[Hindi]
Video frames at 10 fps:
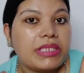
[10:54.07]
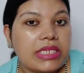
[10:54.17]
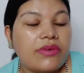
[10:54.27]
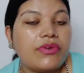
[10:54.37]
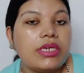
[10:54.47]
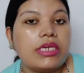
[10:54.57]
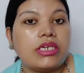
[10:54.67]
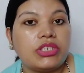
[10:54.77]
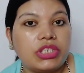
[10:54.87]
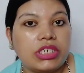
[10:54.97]
पिसी
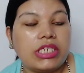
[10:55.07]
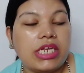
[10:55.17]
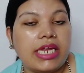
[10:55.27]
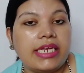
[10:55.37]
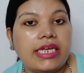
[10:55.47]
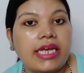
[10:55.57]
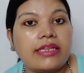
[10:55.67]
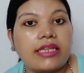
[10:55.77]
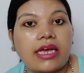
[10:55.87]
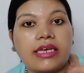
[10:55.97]
हुई चीनी लेनी
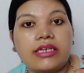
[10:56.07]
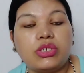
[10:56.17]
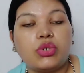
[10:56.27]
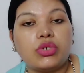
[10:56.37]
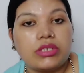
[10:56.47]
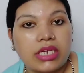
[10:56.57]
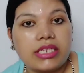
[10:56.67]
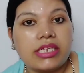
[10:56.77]
है ताकि जो